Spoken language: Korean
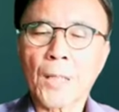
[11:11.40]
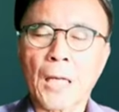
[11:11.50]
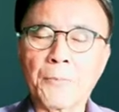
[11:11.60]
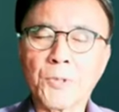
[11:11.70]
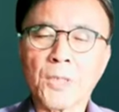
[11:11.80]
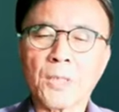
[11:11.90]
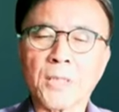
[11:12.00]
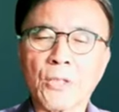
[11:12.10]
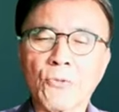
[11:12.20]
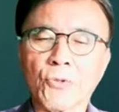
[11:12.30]
아무리
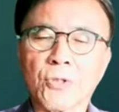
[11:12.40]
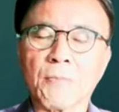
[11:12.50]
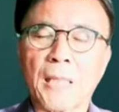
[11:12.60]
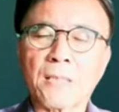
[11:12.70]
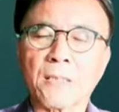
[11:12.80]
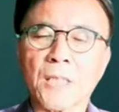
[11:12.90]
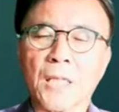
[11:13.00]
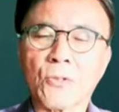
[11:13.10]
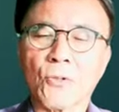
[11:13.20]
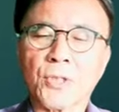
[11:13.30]
새로운 기술이 많이
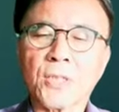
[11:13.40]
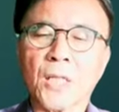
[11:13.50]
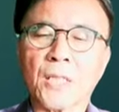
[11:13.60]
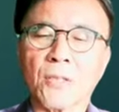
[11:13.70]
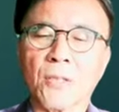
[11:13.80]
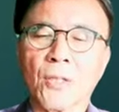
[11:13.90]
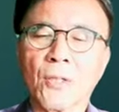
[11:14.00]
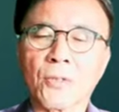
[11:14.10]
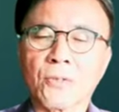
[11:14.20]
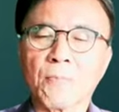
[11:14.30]
등장해도 시장에서
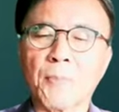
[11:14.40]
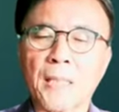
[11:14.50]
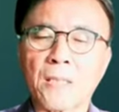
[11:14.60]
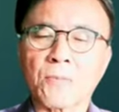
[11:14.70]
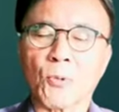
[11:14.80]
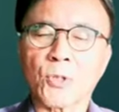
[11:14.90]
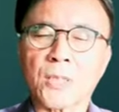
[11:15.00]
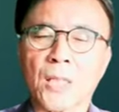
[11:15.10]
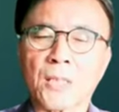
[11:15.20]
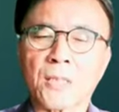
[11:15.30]
어떤 반응을 보이냐에
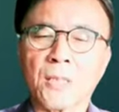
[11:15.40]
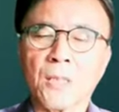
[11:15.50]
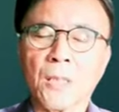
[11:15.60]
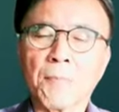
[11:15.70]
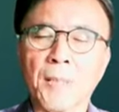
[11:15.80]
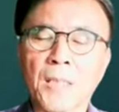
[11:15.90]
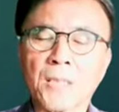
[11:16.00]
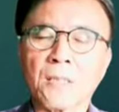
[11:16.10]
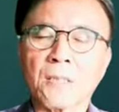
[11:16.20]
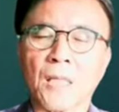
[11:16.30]
따라서
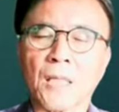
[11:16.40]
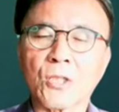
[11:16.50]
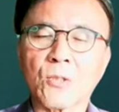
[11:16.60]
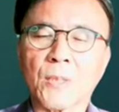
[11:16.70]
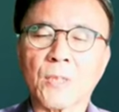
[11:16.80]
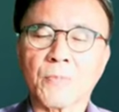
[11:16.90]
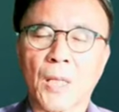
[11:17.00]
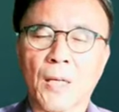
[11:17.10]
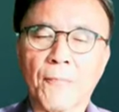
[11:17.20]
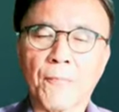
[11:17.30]
방향성은 달라질 수밖에
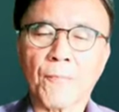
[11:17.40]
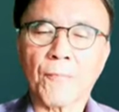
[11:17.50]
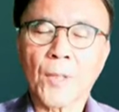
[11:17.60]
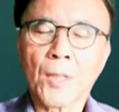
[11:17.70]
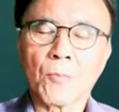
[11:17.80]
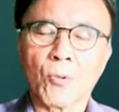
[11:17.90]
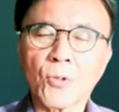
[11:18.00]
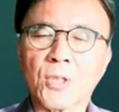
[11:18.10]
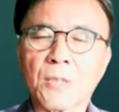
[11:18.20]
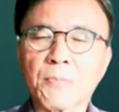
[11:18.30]
없다.
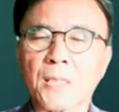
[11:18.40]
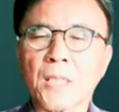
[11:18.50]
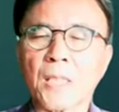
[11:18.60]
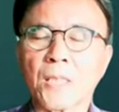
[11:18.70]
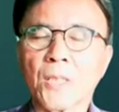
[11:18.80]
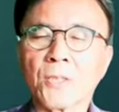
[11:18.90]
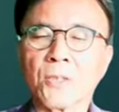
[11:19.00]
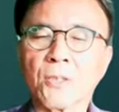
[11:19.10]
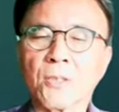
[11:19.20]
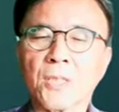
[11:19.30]
물론 지금 당장
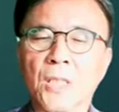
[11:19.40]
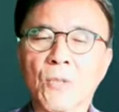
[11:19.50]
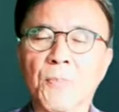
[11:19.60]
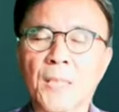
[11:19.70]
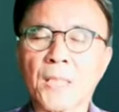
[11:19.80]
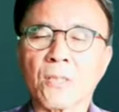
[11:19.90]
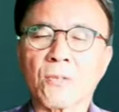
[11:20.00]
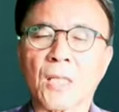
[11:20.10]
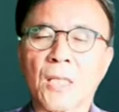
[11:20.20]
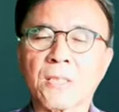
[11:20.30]
전기차의 방향성은
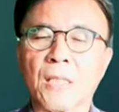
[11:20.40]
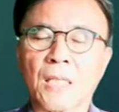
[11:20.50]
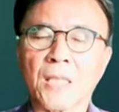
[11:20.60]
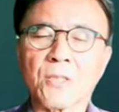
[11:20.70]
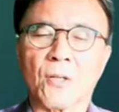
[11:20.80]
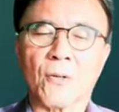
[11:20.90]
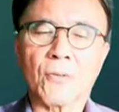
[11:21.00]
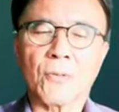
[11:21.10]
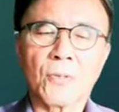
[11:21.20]
달라지지 않겠죠.